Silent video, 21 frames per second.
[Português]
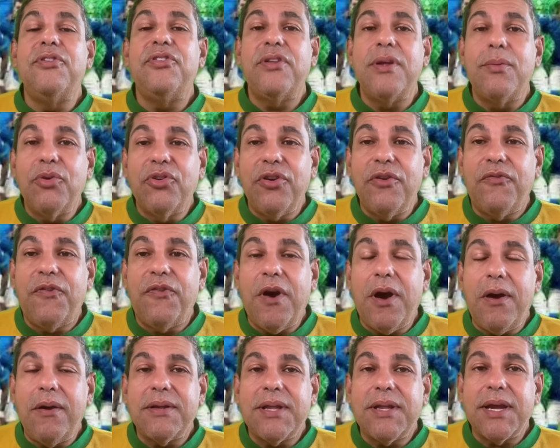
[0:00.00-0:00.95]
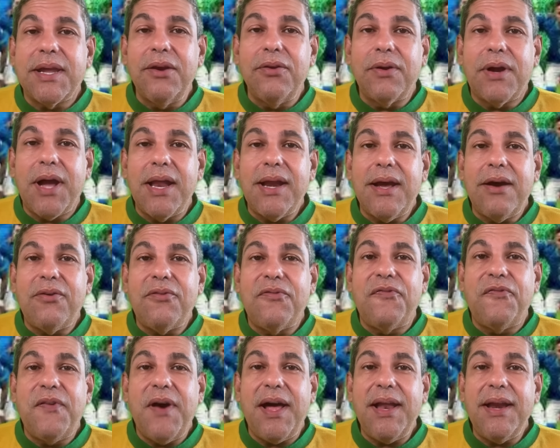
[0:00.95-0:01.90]
Estamos de volta aqui no canal
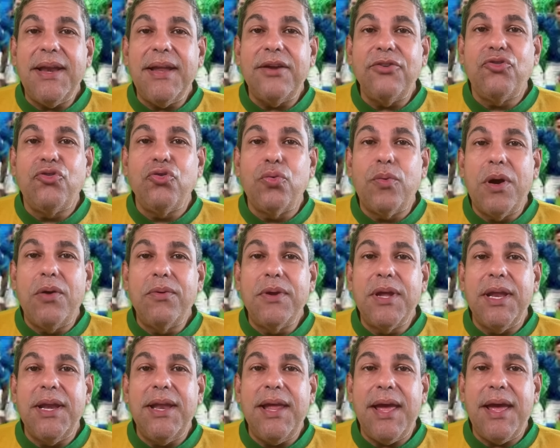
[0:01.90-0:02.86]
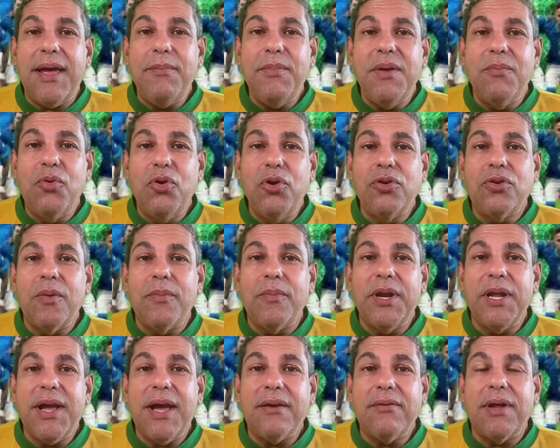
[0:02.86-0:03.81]
Fala João Guilherme. Muito
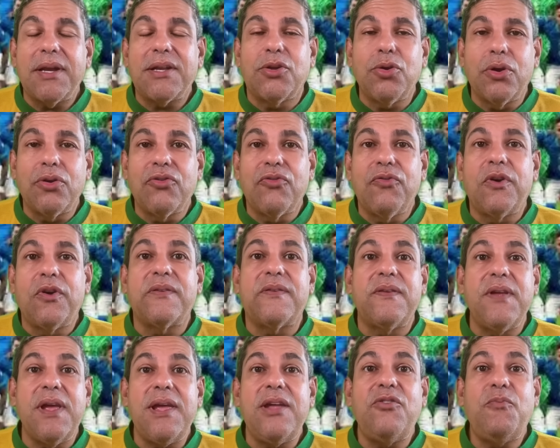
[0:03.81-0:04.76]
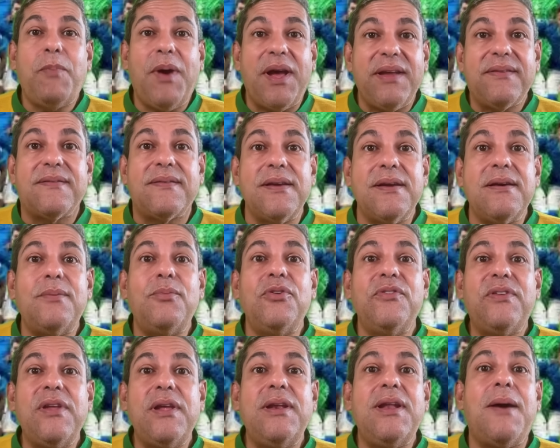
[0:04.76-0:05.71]
obrigado a todos vocês.
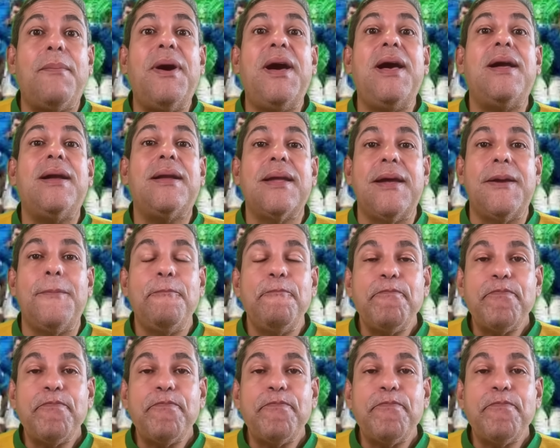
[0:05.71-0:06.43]
Passamos ainda a marca